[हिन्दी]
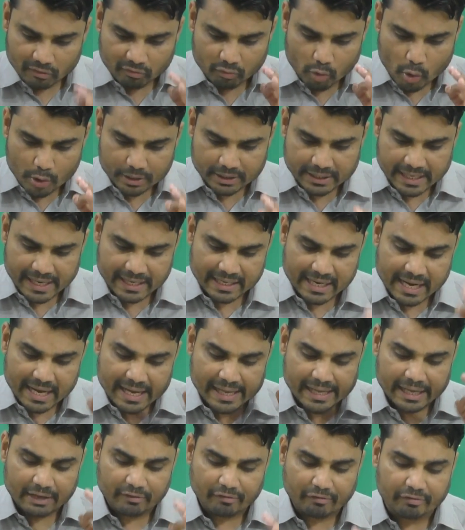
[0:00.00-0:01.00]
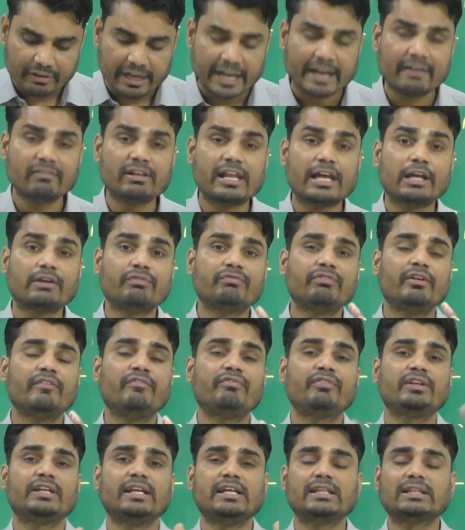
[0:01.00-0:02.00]
वो कह रहा है फाइव लैख
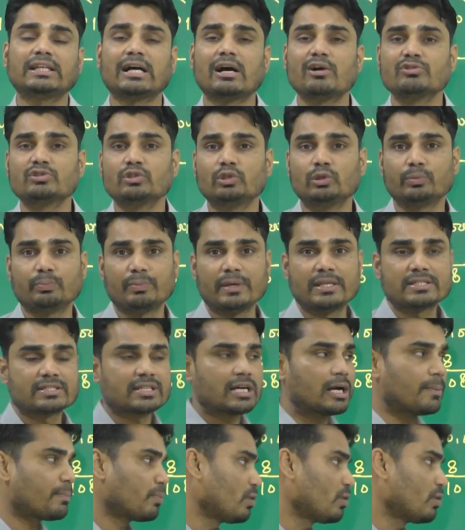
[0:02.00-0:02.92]
फिफ्टी थाउजेंड रुपीज का